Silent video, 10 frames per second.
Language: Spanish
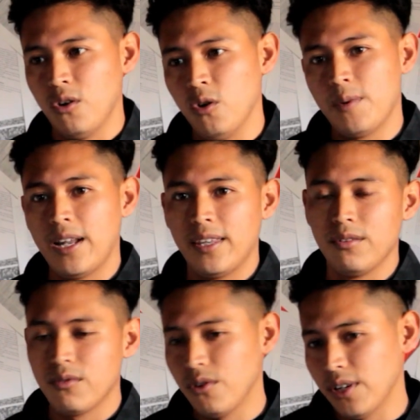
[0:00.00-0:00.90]
obra
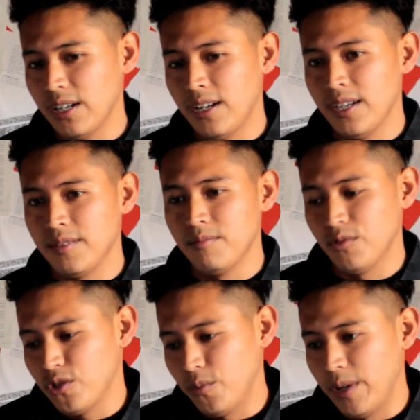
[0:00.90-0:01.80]
de un gorila y
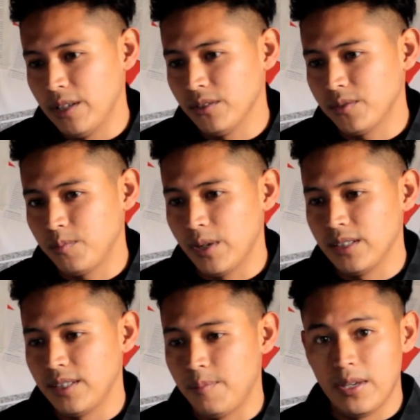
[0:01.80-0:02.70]
mucho menos
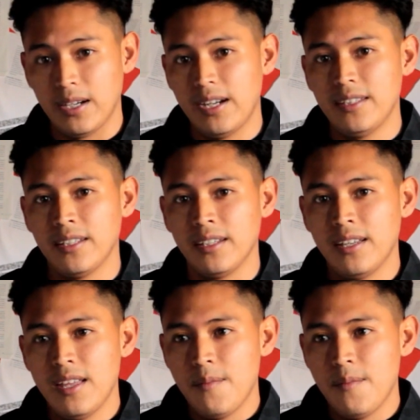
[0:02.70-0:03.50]
pues de pie grande,